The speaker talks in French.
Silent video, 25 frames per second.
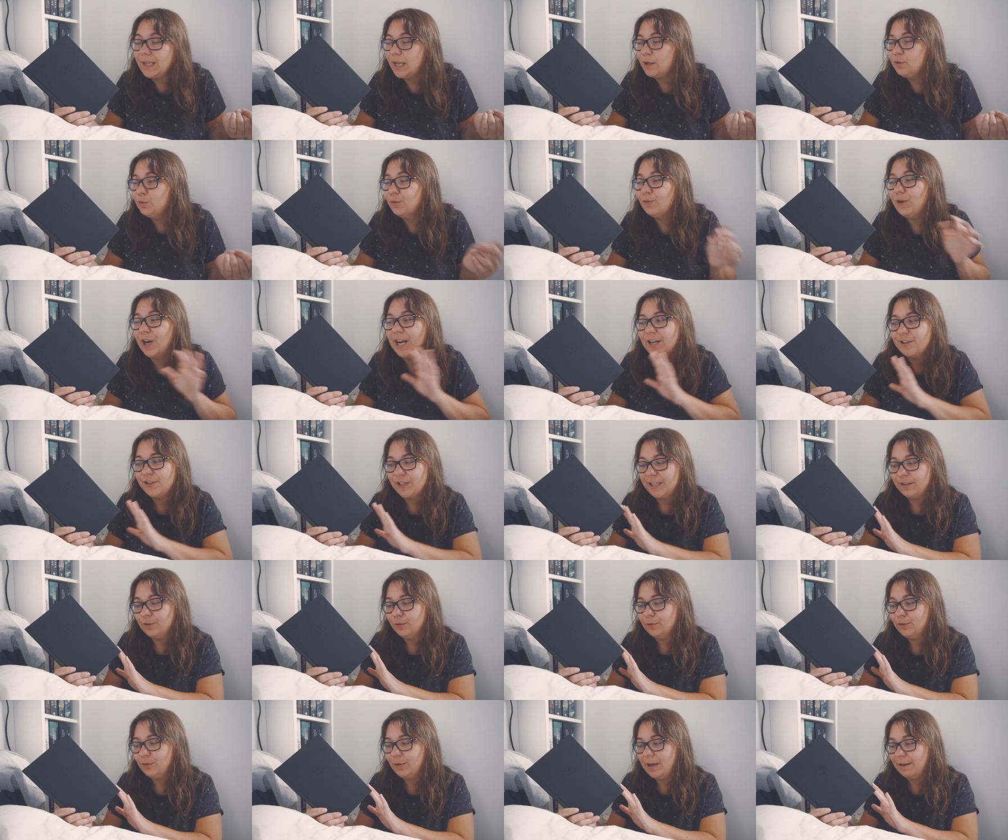donc voilà,
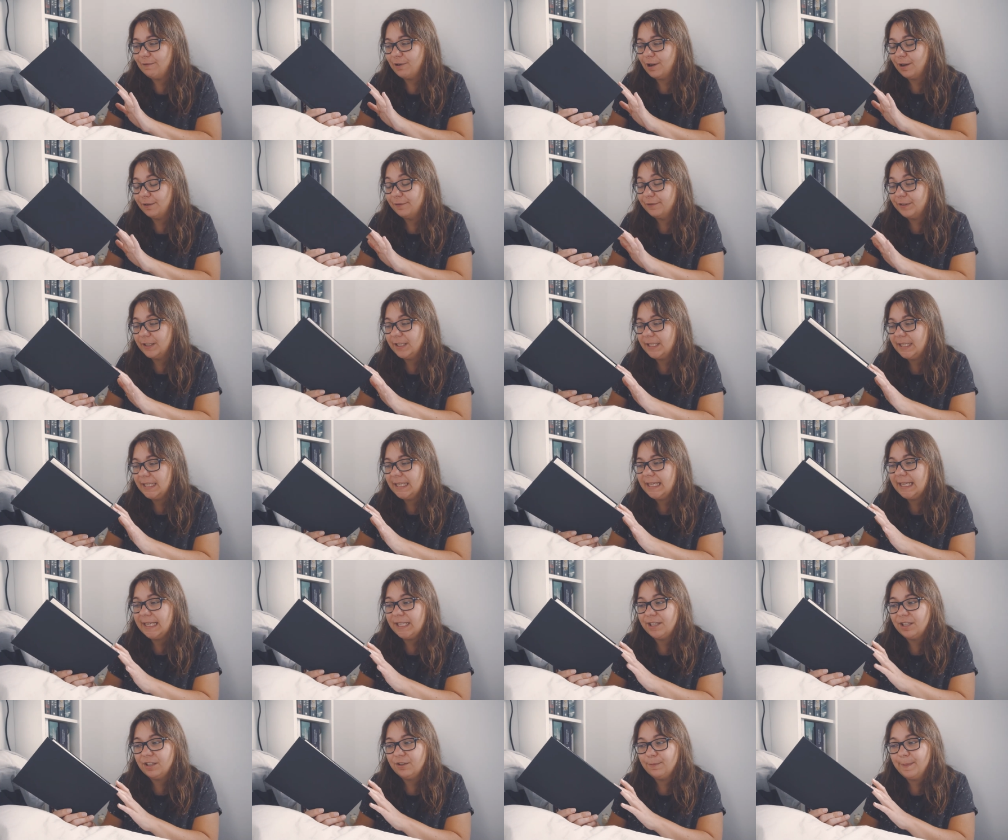j'attends de l'avoir fini
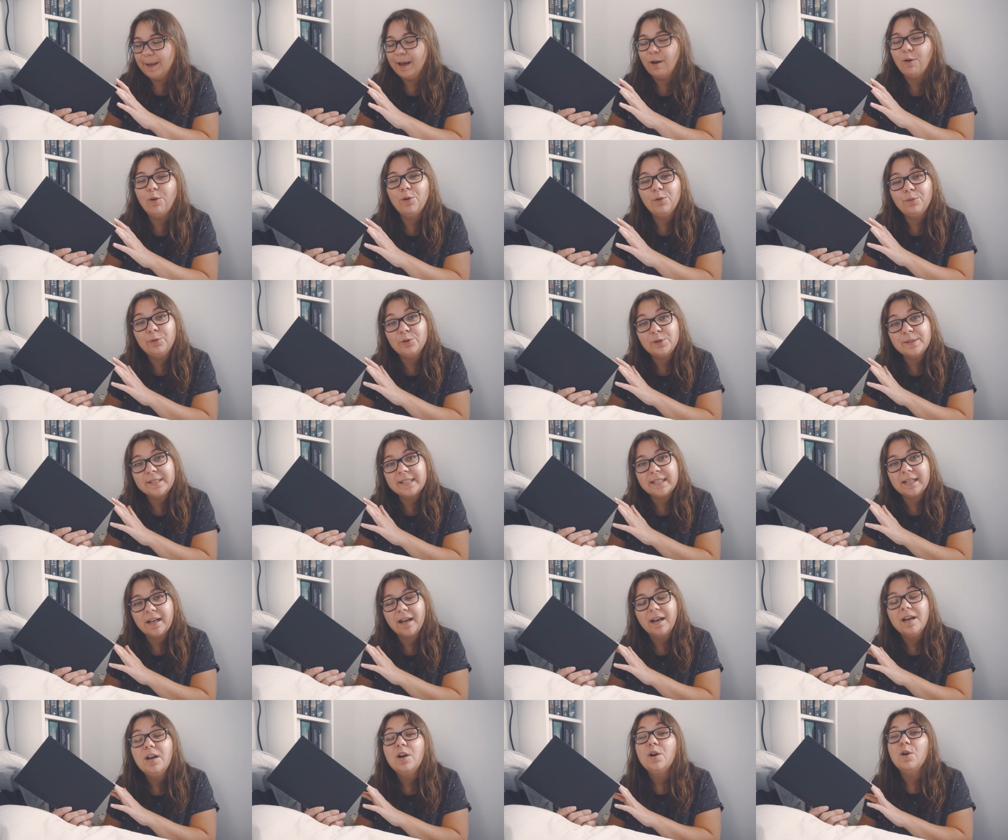et j'espère
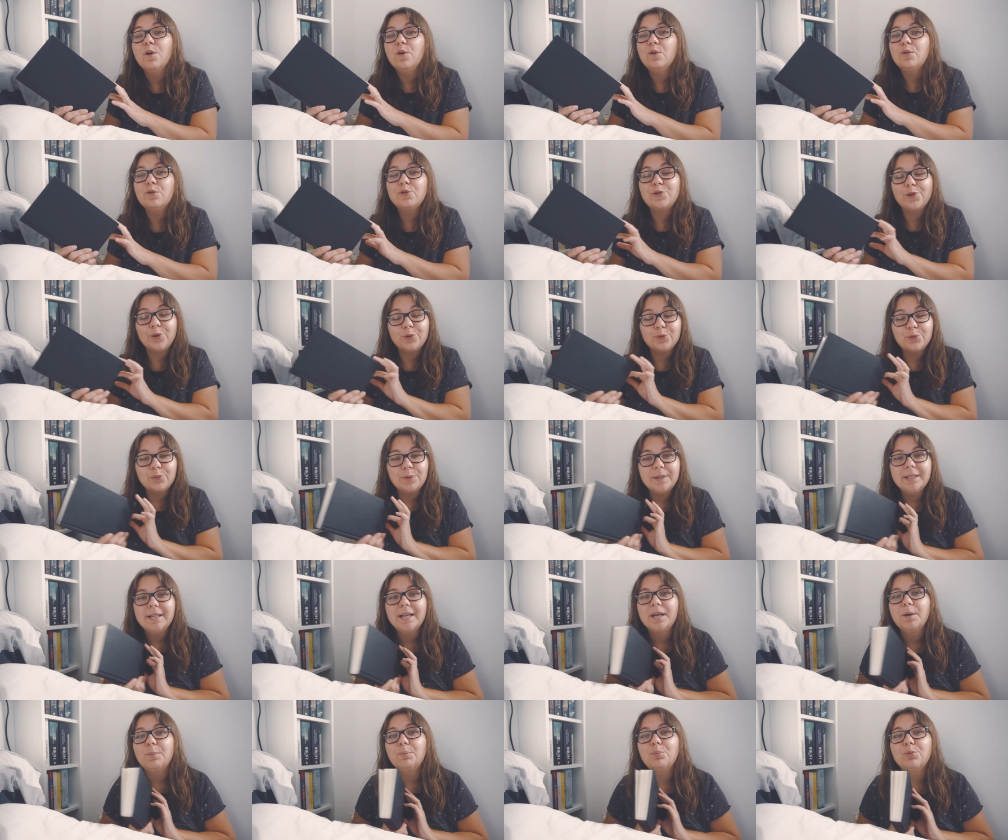revenir
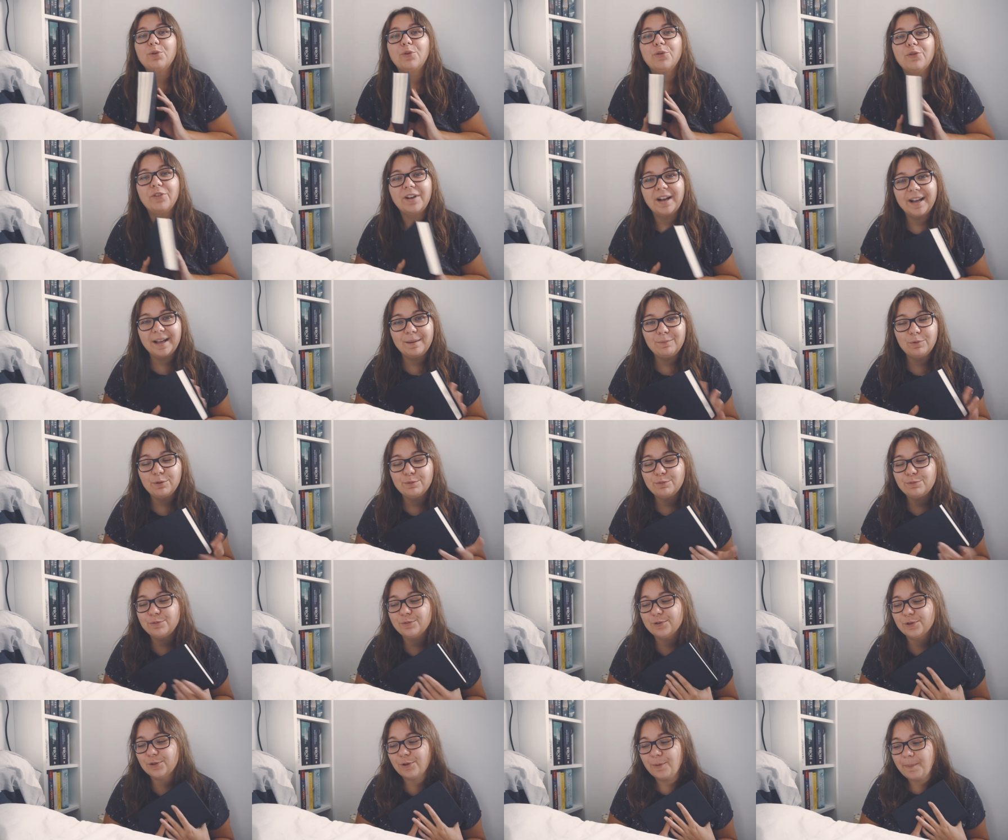aujourd'hui pour vraiment
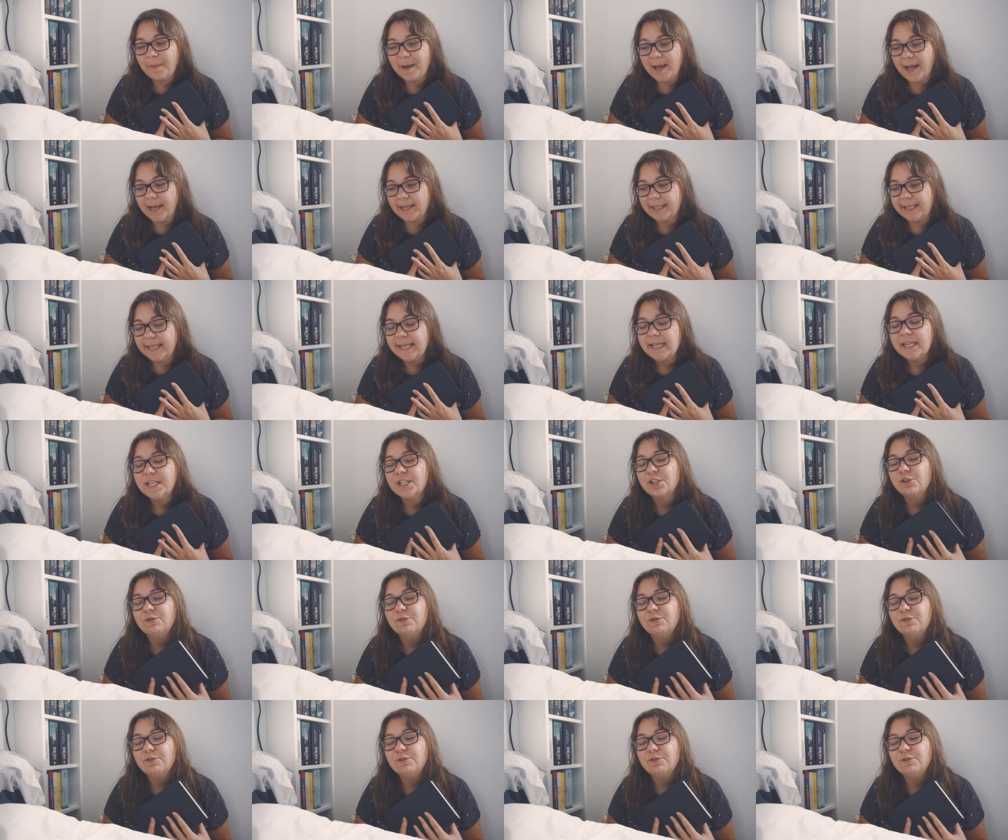vous en parler.